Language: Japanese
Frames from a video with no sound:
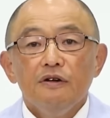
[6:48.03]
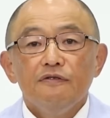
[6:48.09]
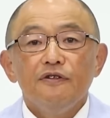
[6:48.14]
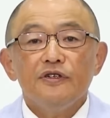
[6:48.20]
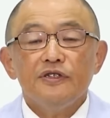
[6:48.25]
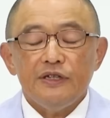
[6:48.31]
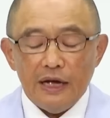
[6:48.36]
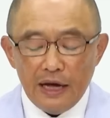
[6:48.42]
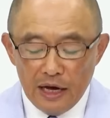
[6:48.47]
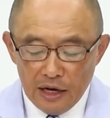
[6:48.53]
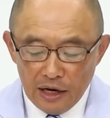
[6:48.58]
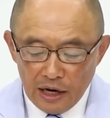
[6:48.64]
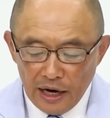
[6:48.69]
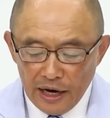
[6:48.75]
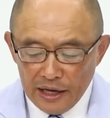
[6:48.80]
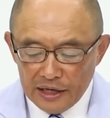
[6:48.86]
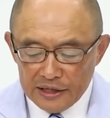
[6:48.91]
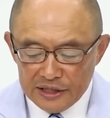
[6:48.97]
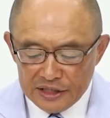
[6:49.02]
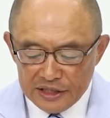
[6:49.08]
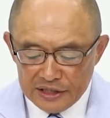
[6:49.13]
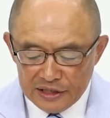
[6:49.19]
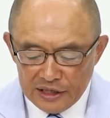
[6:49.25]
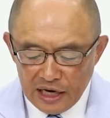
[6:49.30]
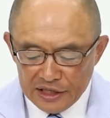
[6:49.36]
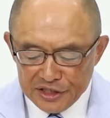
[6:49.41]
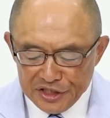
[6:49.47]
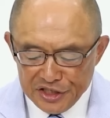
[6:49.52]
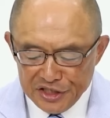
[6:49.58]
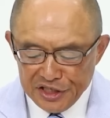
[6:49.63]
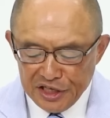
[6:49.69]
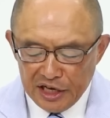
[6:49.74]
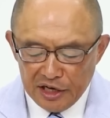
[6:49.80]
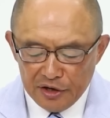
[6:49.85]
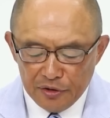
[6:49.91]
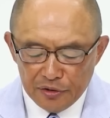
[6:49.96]
そして彼ら自身が
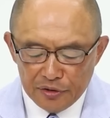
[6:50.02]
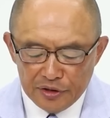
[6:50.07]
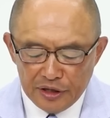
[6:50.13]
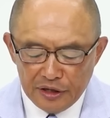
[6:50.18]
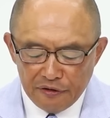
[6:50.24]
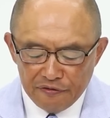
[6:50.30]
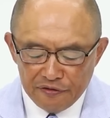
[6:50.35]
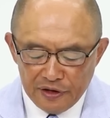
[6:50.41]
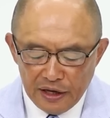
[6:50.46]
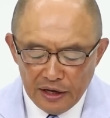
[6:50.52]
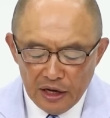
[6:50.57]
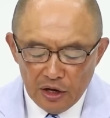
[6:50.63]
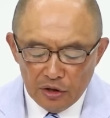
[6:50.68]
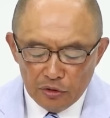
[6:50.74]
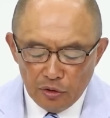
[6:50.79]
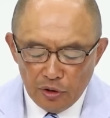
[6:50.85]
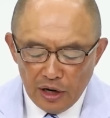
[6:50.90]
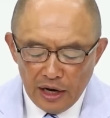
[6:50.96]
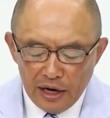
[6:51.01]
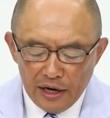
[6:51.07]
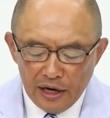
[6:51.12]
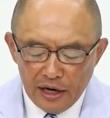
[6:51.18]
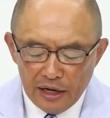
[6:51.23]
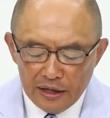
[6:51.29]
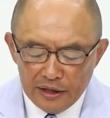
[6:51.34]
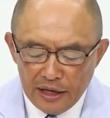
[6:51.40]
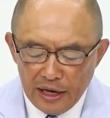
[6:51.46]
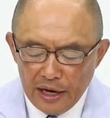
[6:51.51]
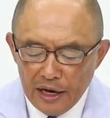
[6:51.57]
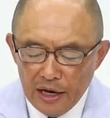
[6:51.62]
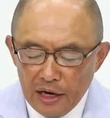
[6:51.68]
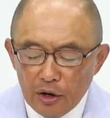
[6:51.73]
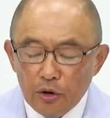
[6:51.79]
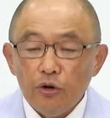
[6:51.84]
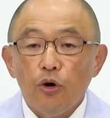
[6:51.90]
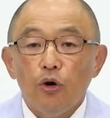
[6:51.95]
アッシリアによってですね捕らえられて
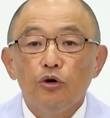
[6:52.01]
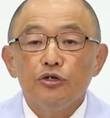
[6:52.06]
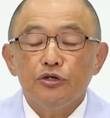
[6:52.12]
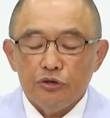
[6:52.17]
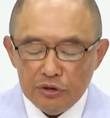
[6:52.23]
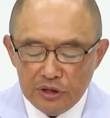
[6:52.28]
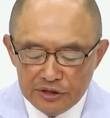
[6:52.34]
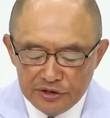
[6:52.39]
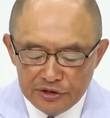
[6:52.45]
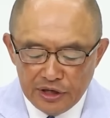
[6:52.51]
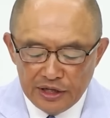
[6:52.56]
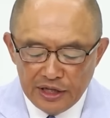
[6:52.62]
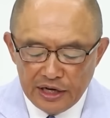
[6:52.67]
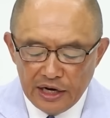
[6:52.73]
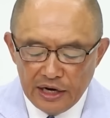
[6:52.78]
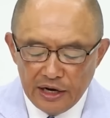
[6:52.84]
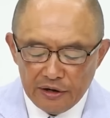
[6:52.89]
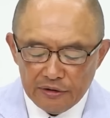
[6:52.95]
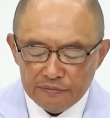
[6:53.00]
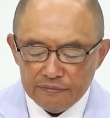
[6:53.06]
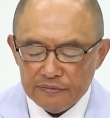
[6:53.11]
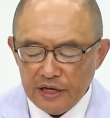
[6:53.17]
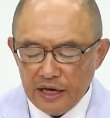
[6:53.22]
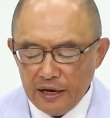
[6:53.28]
この補修に連れて行かれる、